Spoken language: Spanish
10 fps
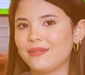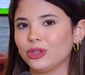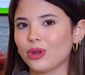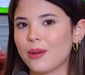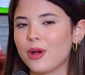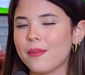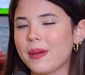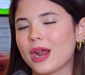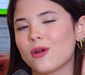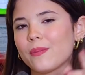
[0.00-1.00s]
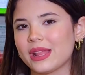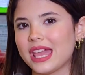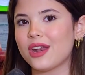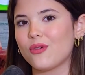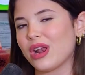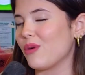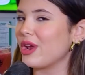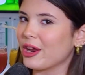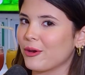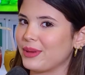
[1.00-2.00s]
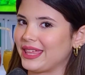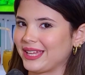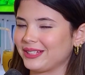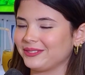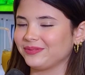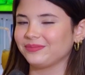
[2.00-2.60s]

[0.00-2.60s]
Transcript: Ventura Mall para acompañar una buena comida.